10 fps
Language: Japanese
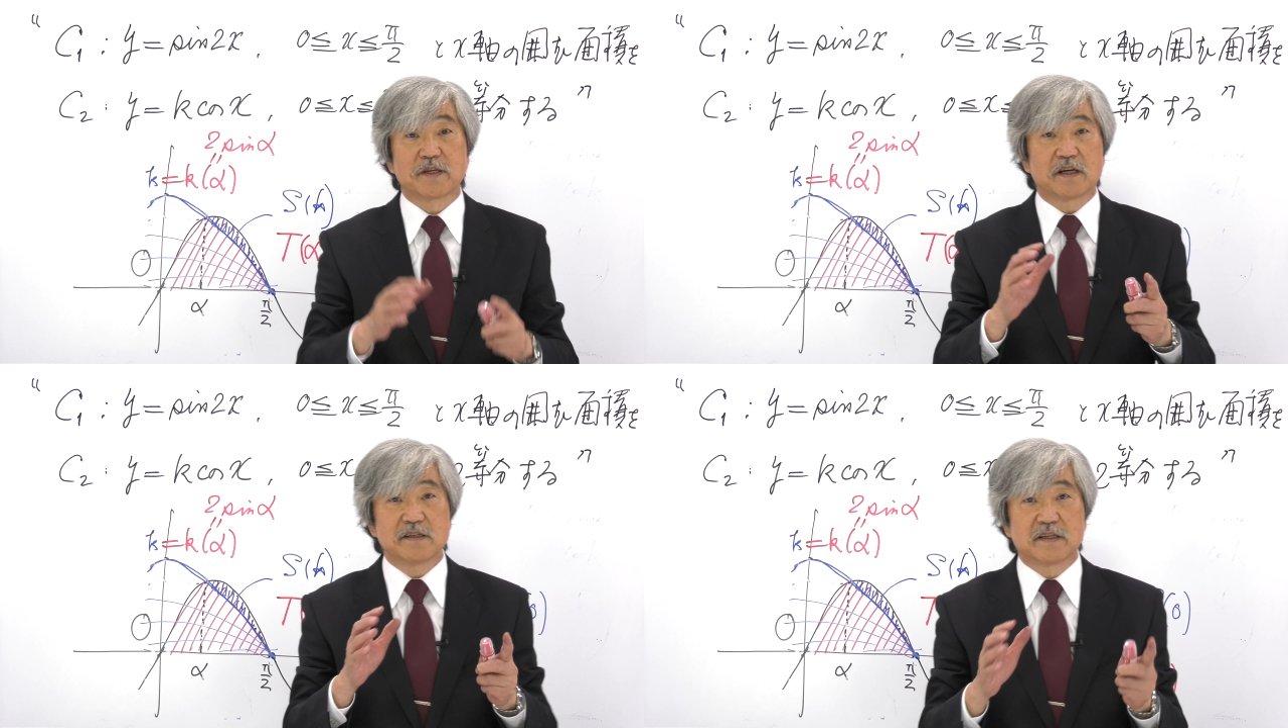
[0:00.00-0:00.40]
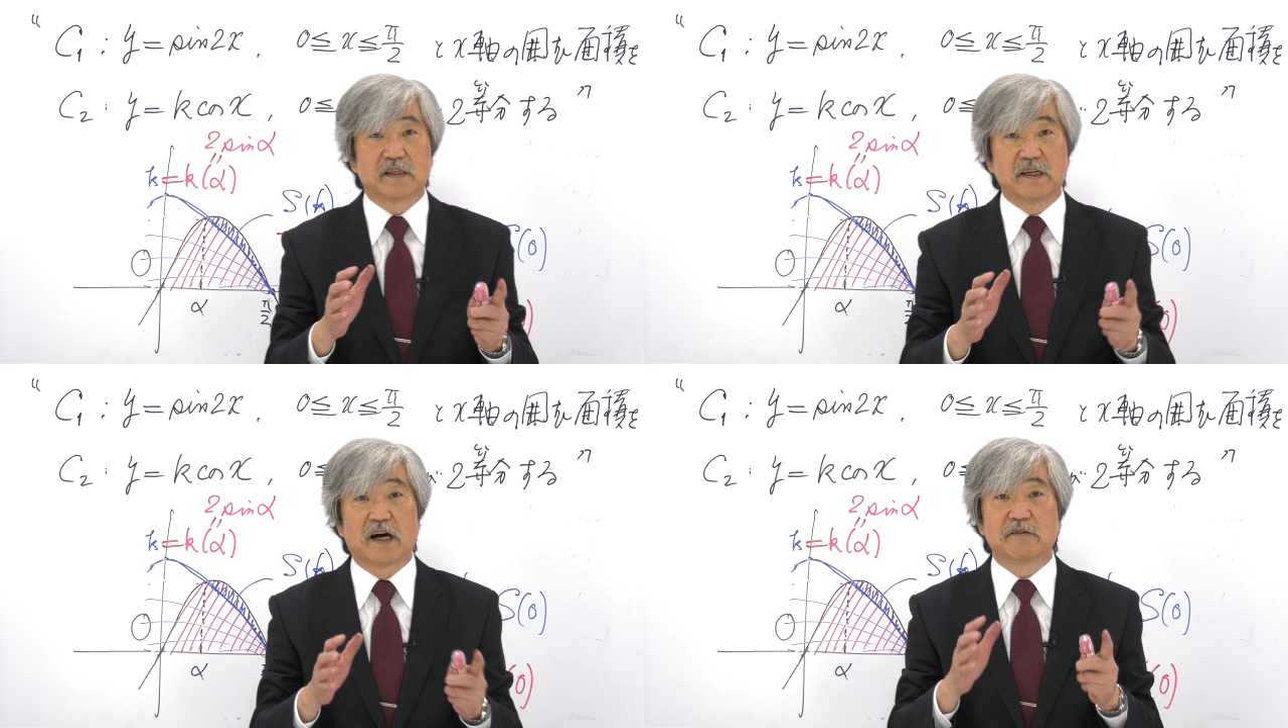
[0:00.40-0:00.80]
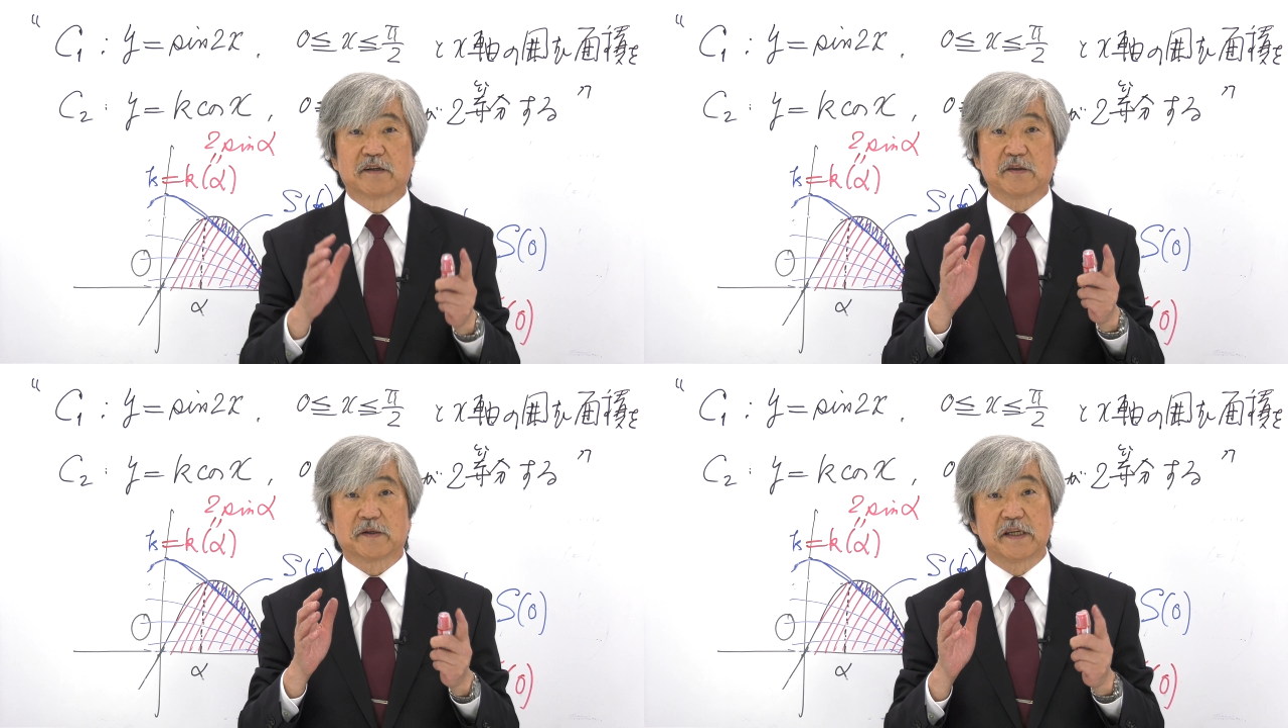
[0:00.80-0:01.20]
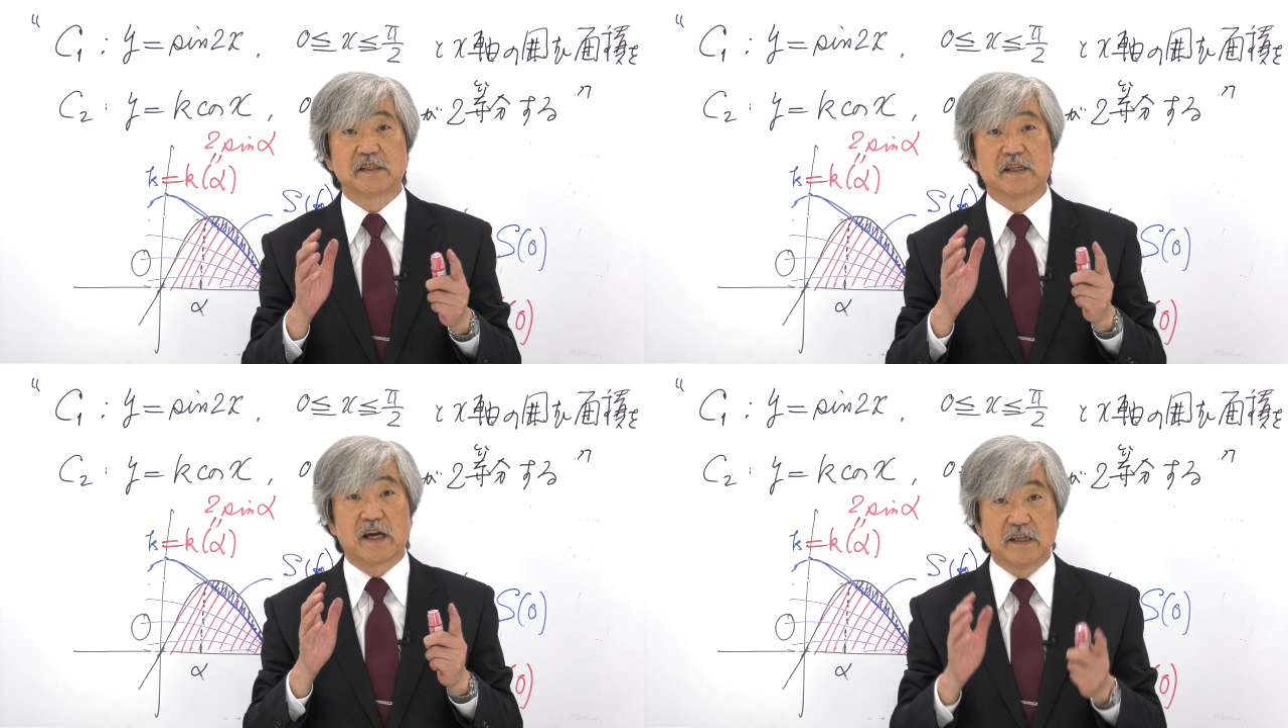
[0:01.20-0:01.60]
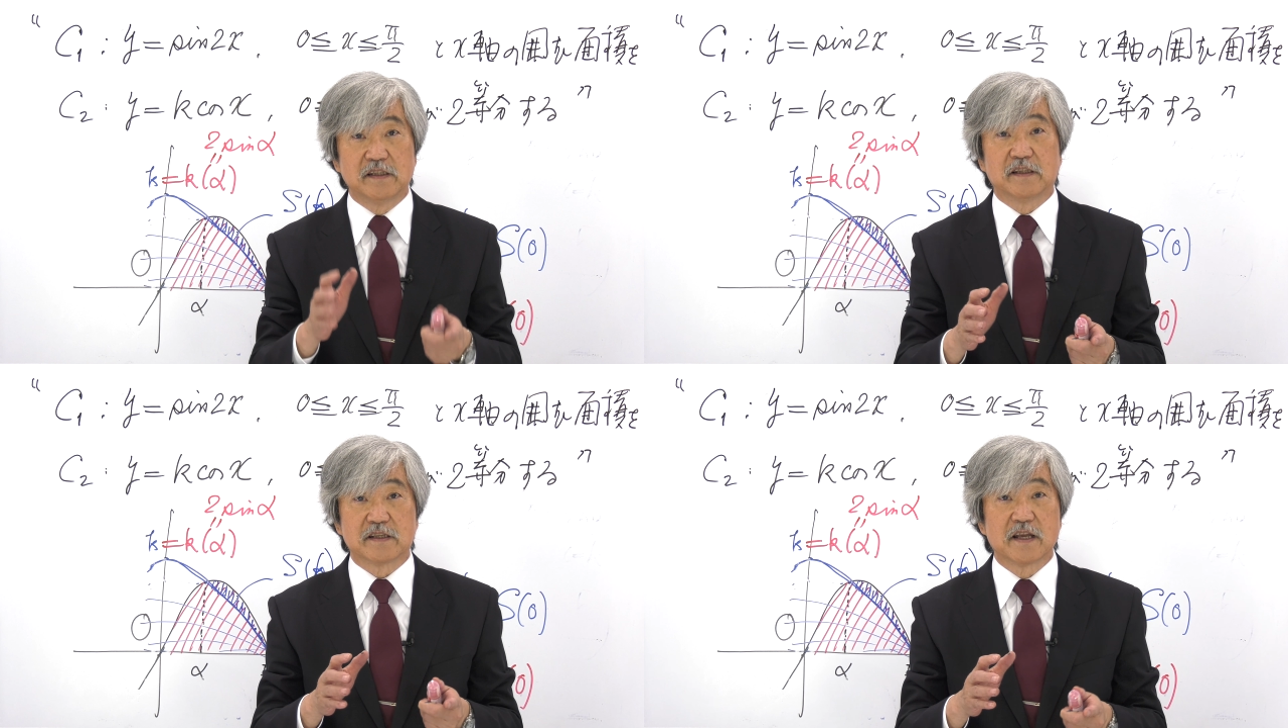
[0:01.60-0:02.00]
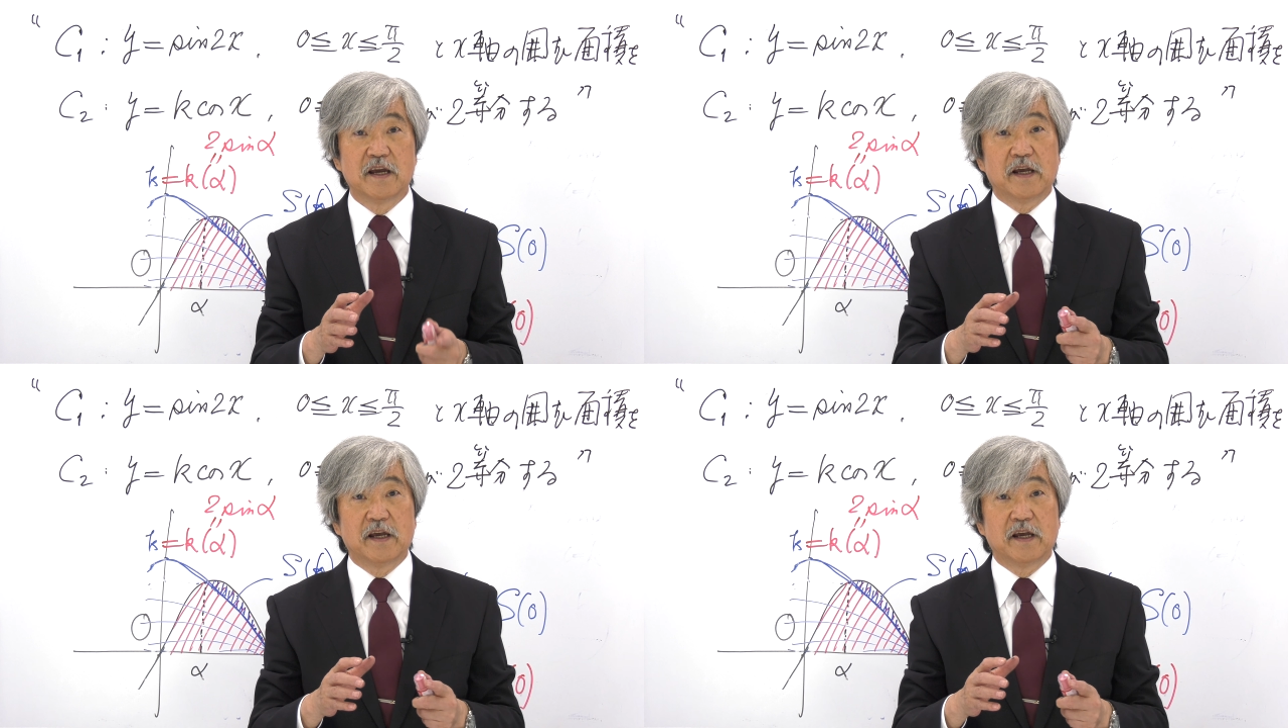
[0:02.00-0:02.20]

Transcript: 賢しさにあるわけでは決してないんです。